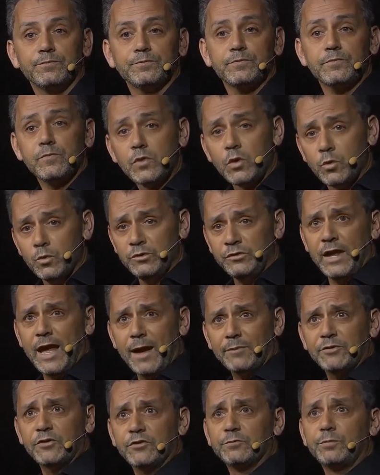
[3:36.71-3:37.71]
O sea,
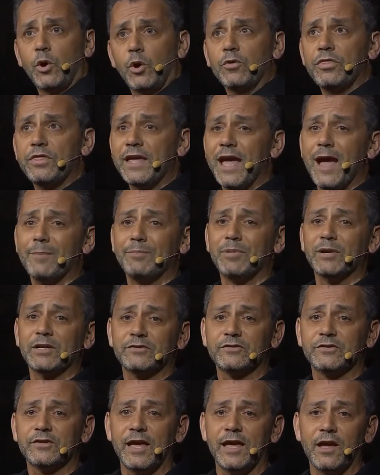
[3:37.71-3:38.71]
ni hace falta que lo
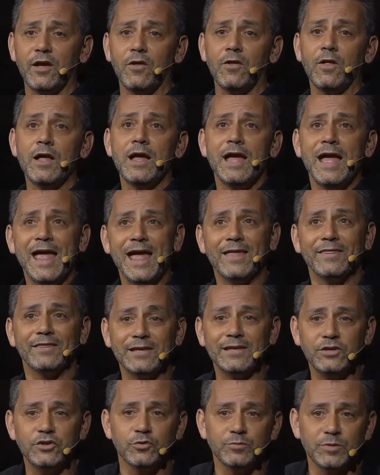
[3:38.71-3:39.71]
confirmen porque pues ya
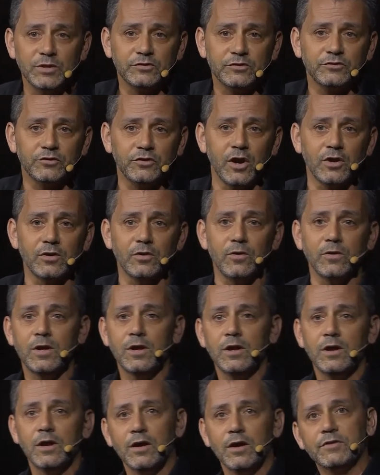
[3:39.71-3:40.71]
mucha gente se
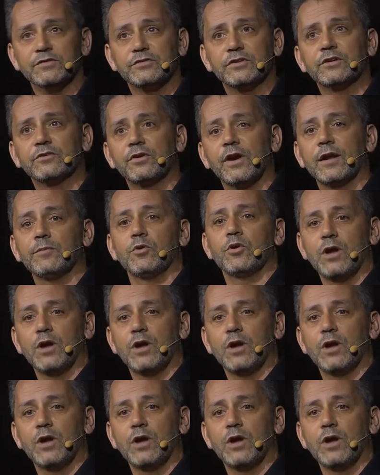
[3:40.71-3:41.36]
lo está oliendo